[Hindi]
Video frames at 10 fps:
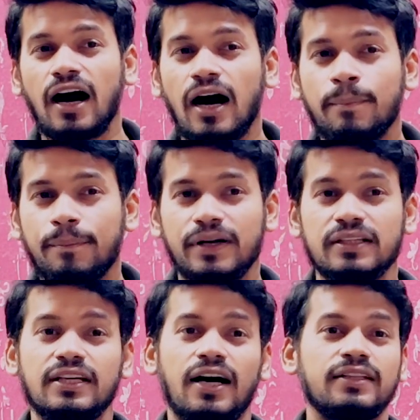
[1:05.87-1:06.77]
आप पर
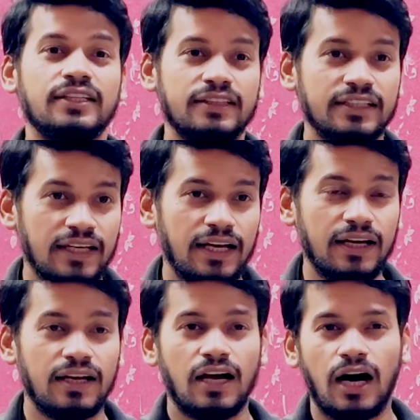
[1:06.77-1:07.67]
ध्यान देते हैं
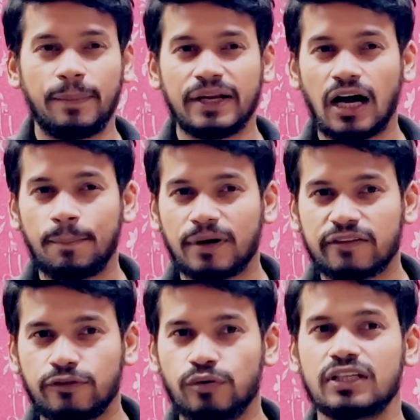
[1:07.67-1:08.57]
अपने आप पर
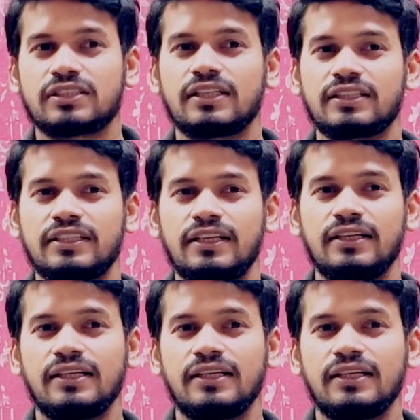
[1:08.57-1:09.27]
फोकस करते हैं